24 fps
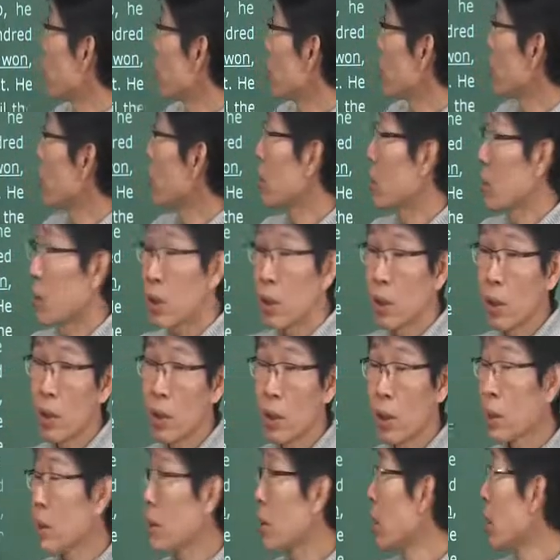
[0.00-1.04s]
쓰인다는 것을
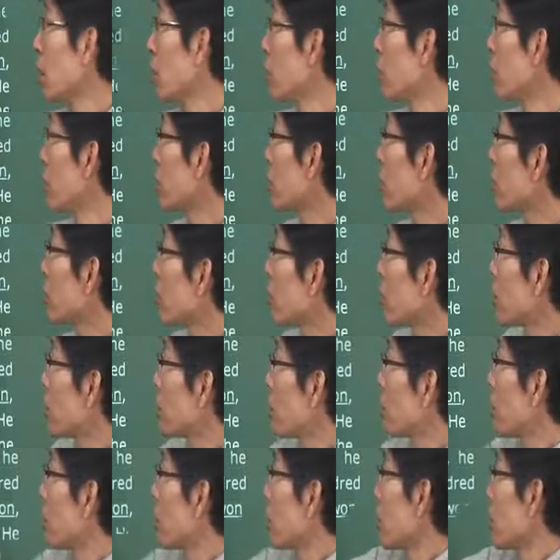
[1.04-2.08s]
일단 알고요.
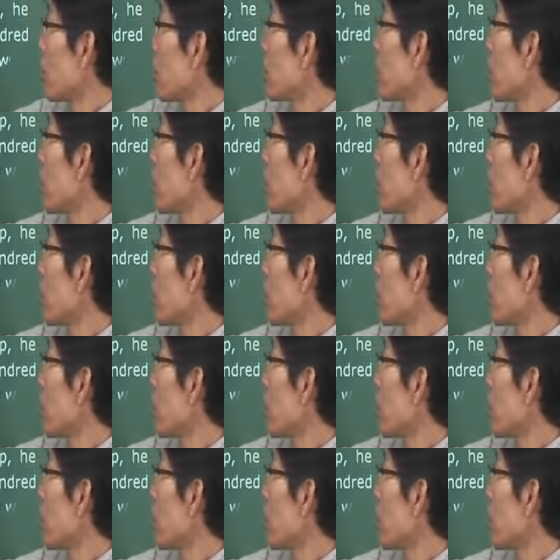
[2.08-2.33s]
그